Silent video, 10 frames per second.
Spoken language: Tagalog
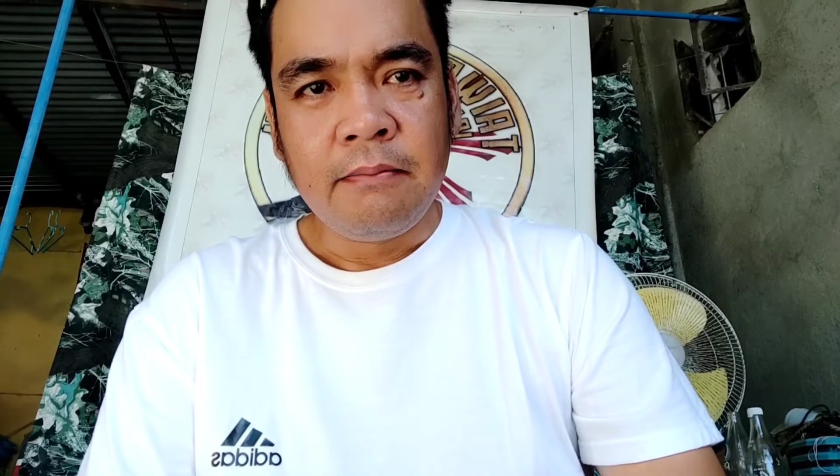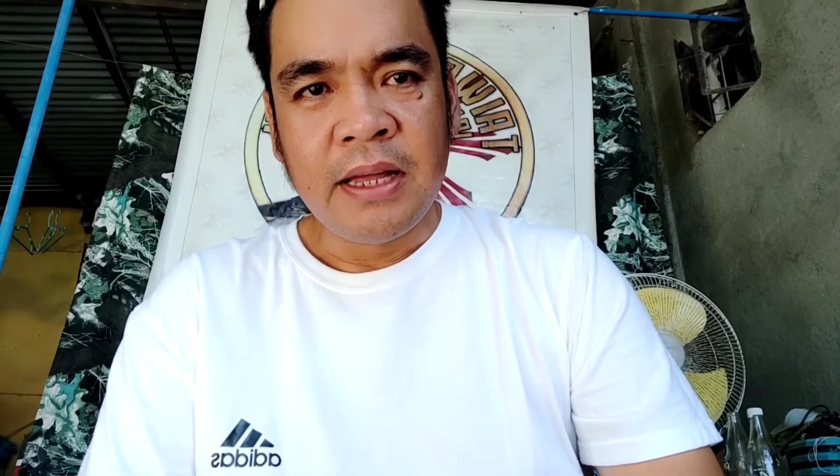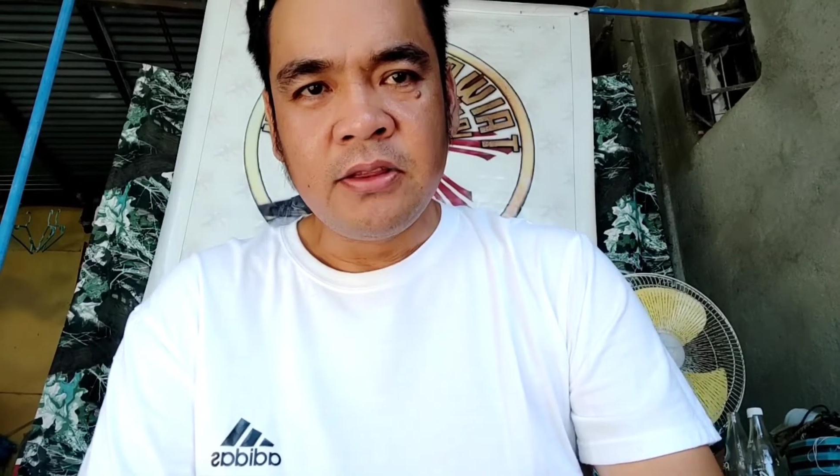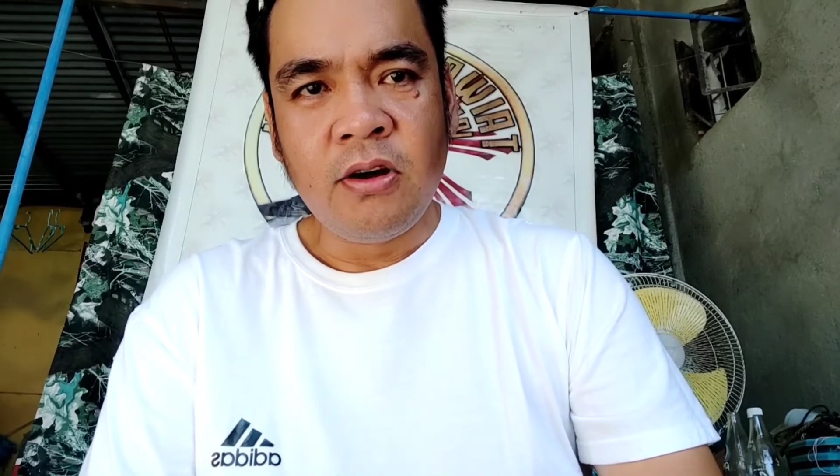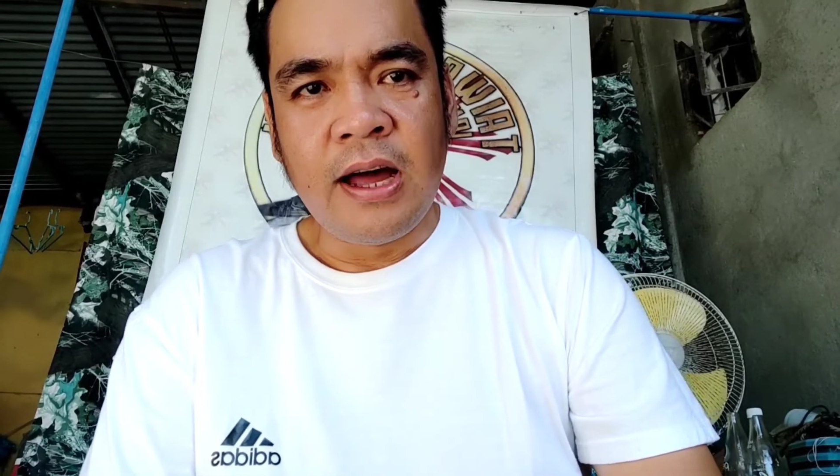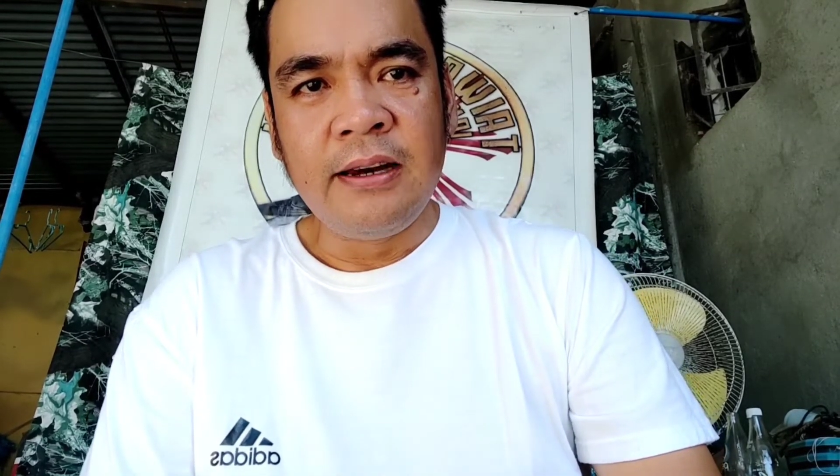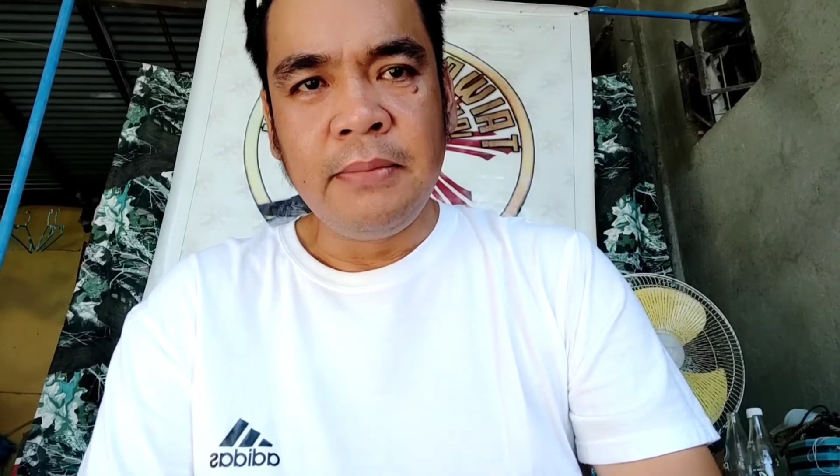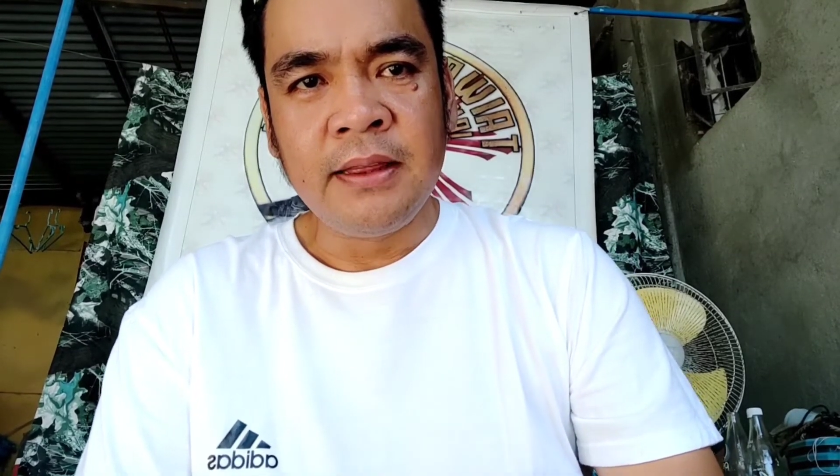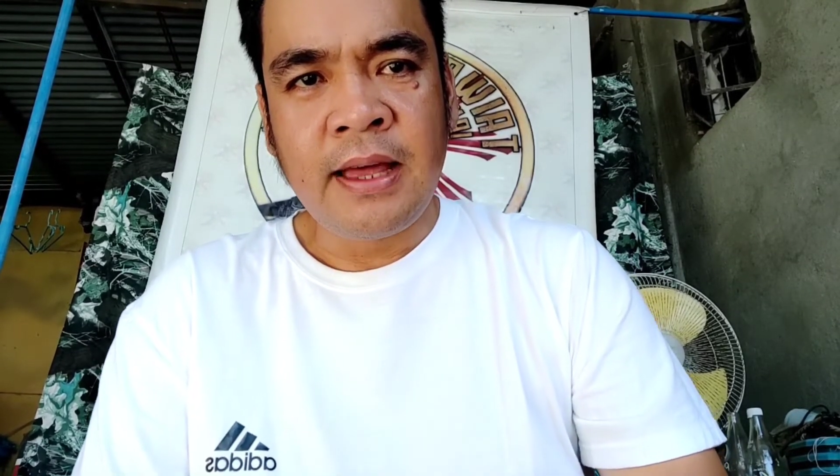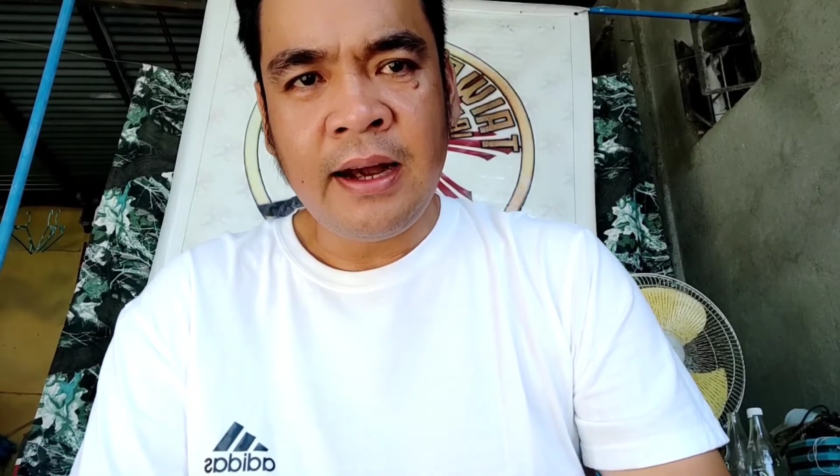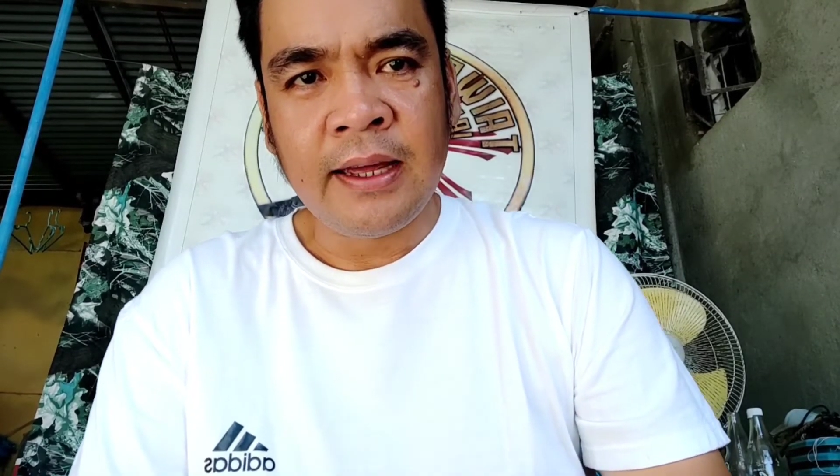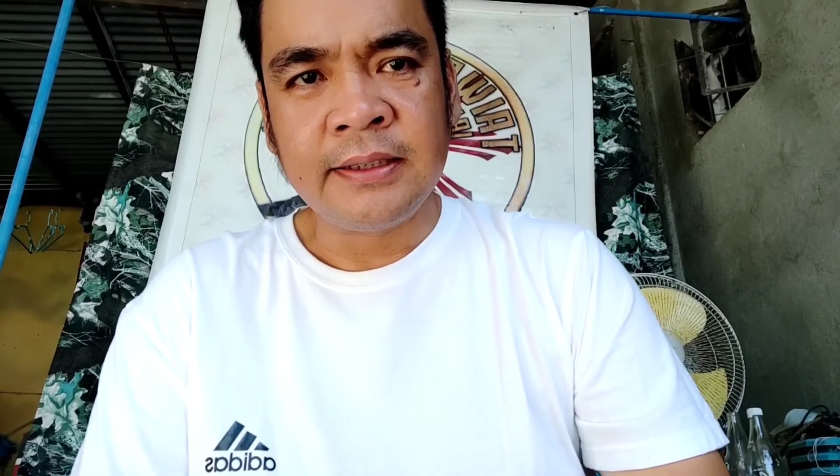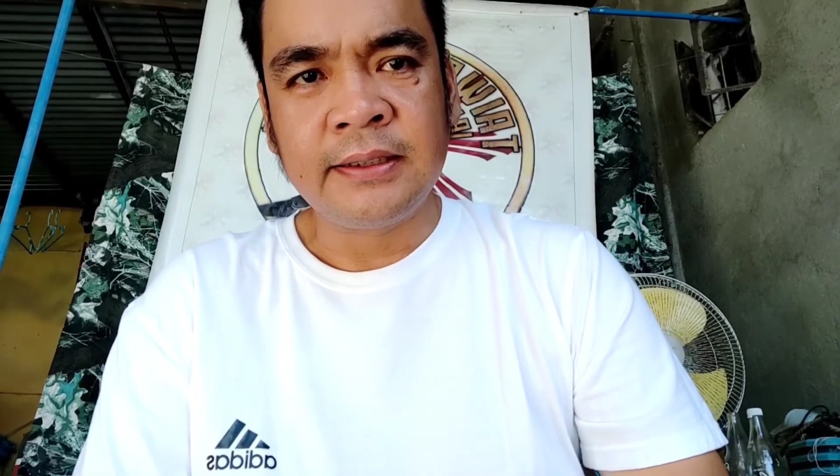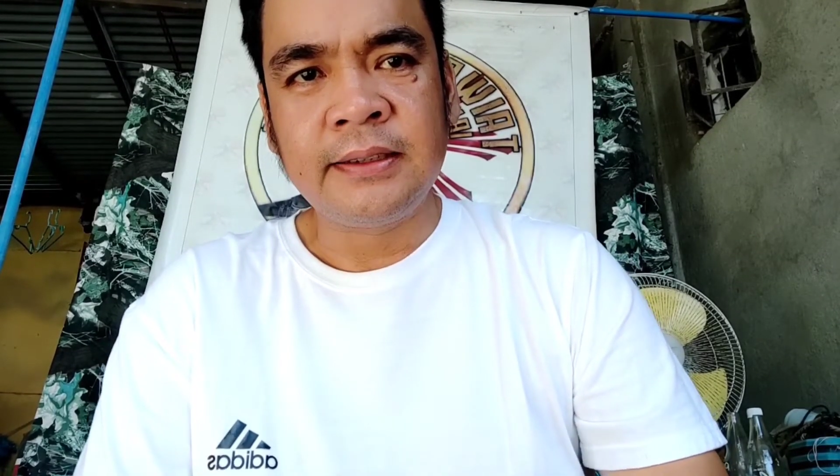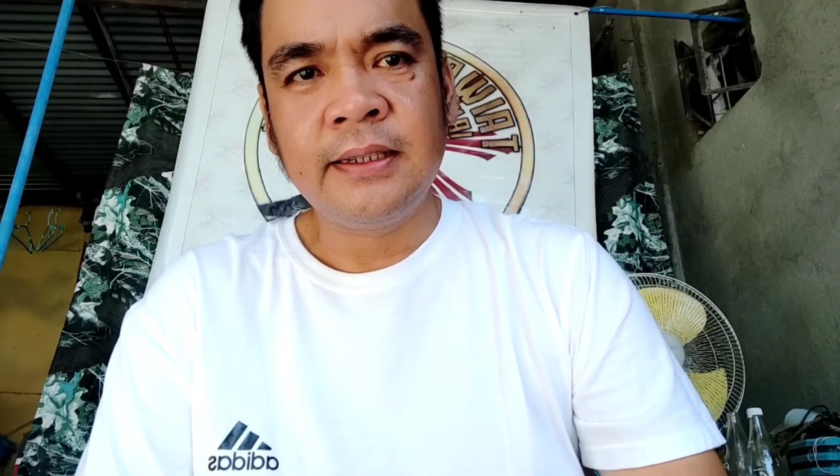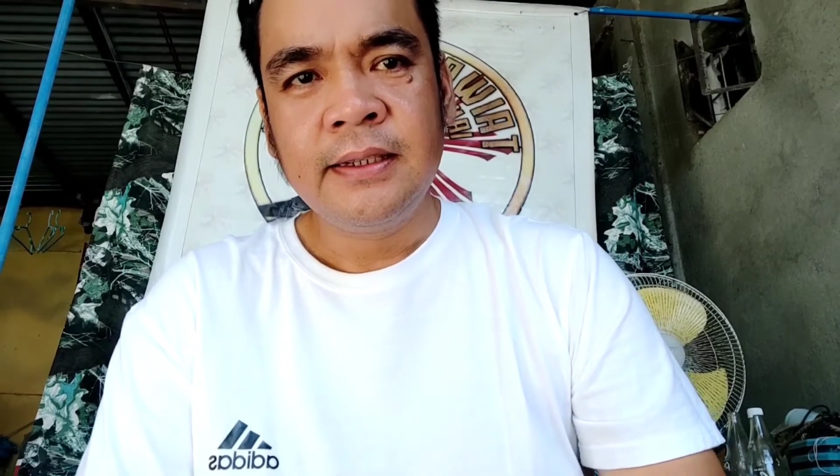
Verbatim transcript: Mando Almindares.